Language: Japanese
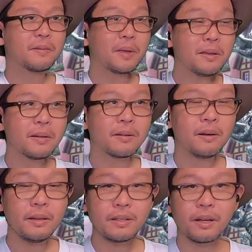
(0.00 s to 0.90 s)
え、
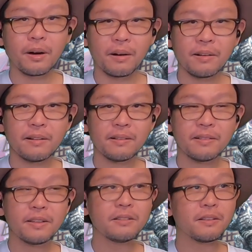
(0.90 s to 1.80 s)
ライカ
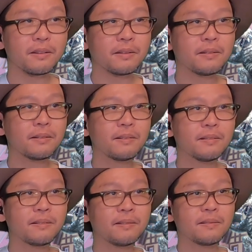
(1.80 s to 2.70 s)
なんで？
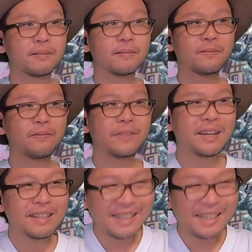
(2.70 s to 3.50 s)
ラ